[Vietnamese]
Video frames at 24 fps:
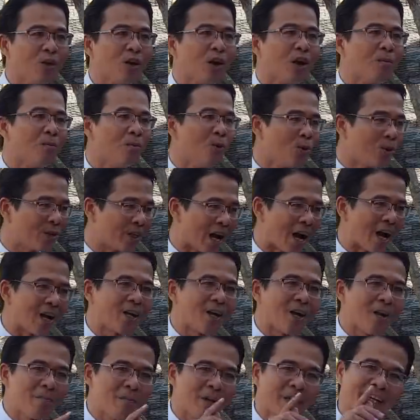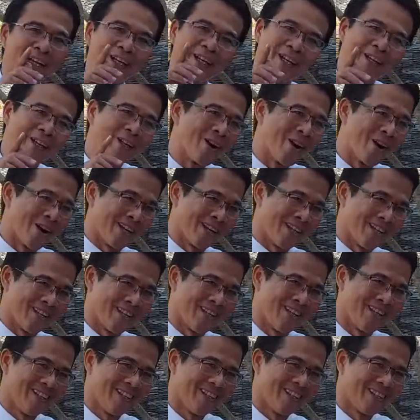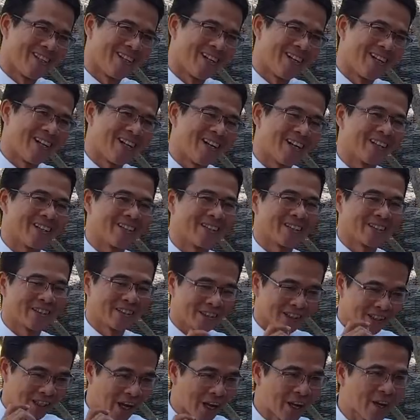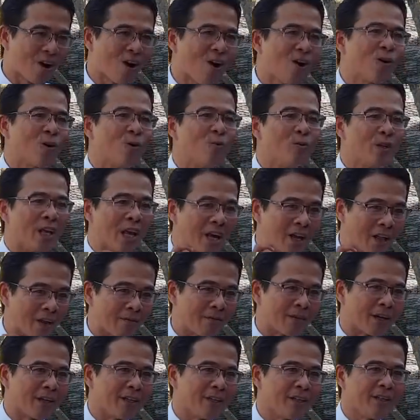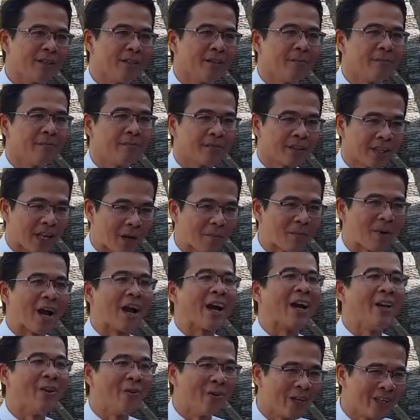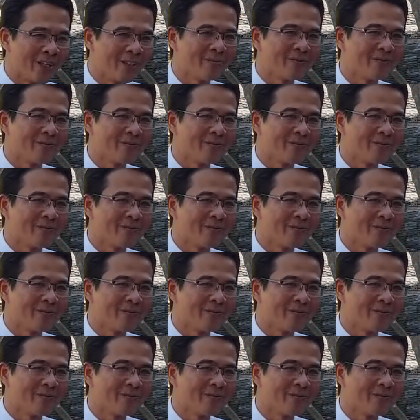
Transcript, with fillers: do mua trả góp mấy cái điện thoại, à, cái đó cũng dạ là vay. Các bạn hãy lưu ý.